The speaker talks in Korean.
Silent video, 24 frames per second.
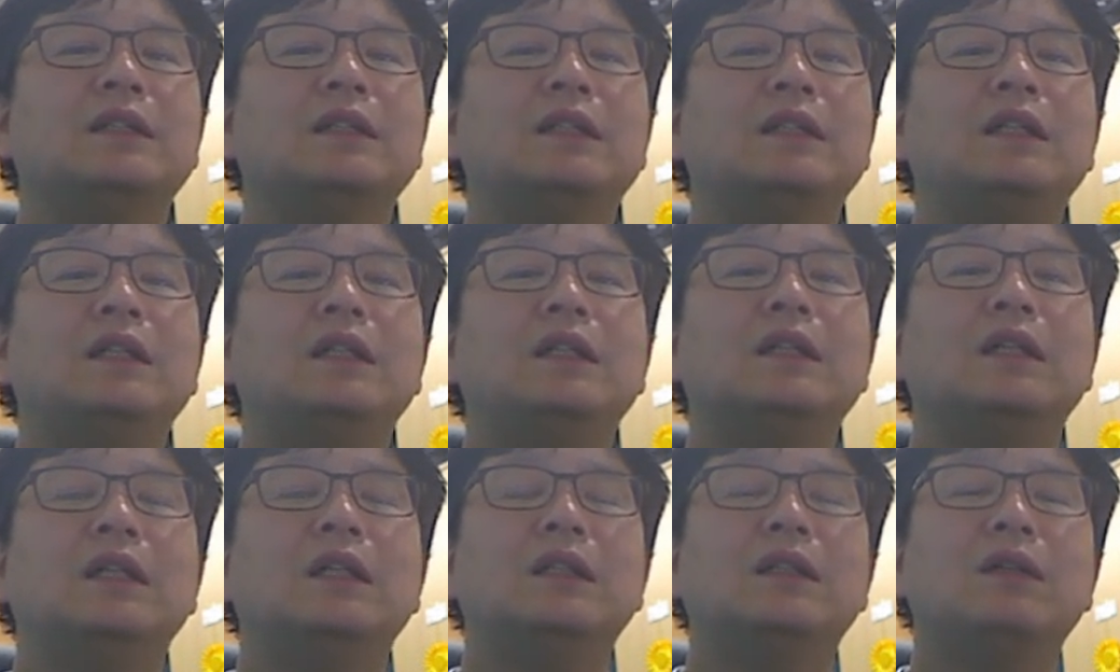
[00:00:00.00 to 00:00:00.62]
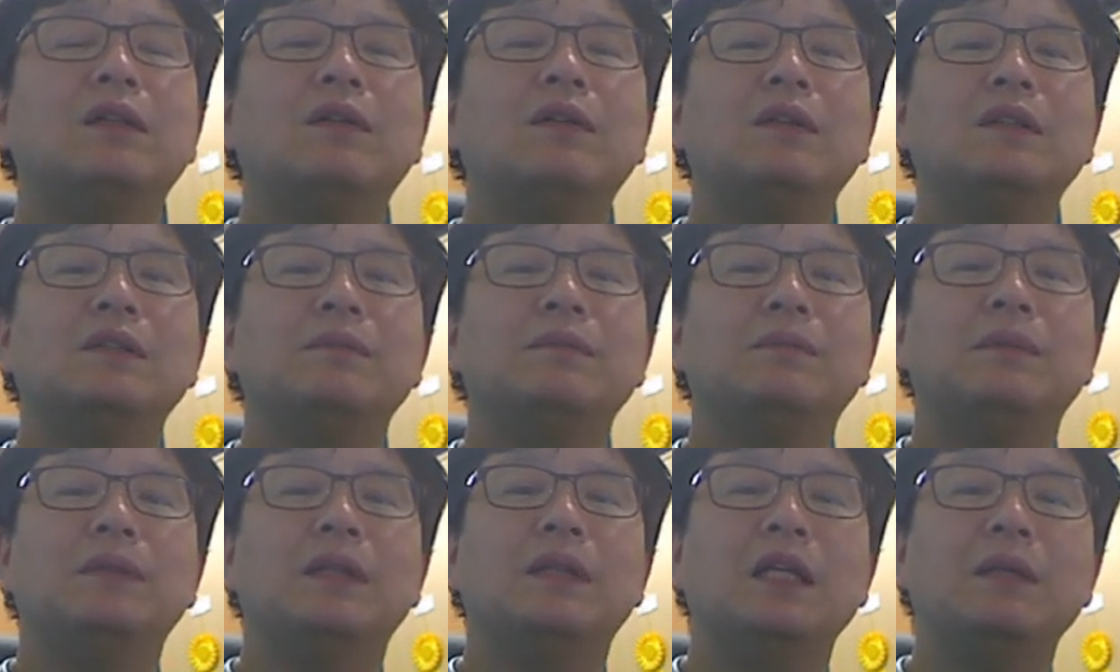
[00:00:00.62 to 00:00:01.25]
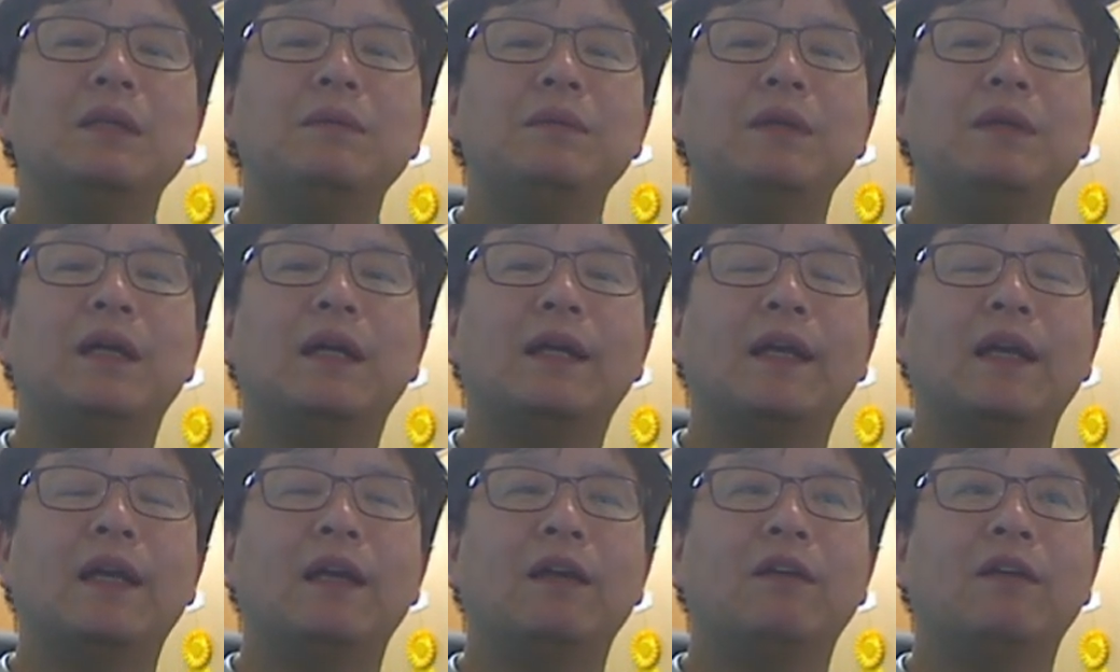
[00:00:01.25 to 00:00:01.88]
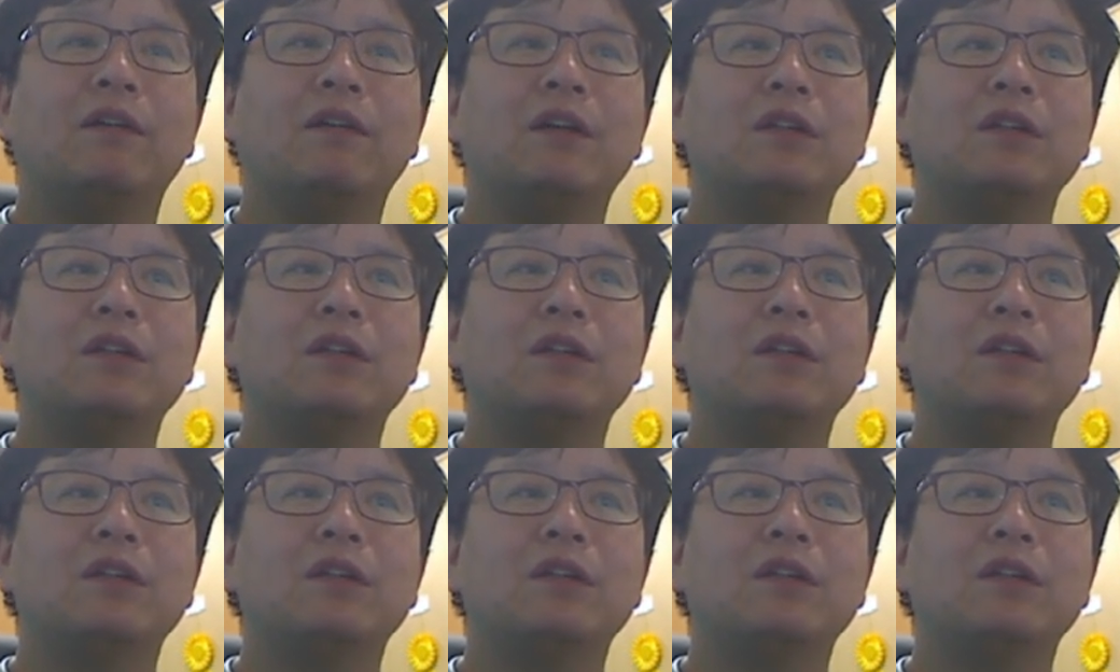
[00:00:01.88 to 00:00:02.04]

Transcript: 근력이 떨어집니다. 힘이 약해요.